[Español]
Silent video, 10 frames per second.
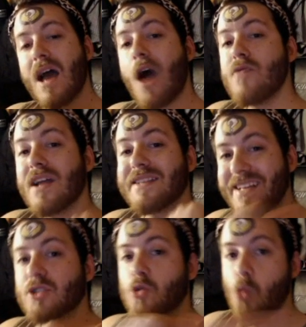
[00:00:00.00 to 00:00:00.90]
a una
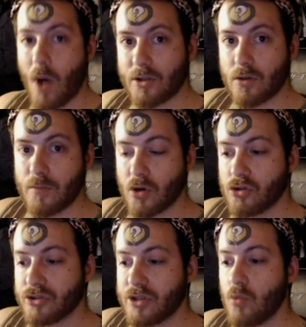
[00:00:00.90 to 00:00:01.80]
3-4 por
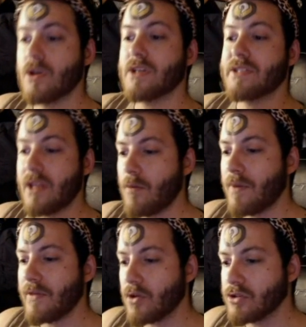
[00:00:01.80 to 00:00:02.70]
coste 1 que se irá
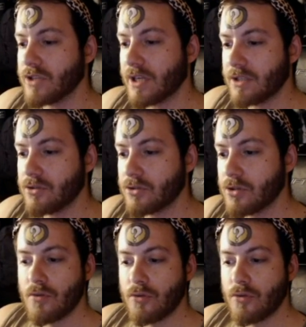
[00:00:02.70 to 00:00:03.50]
dopando con los secretos.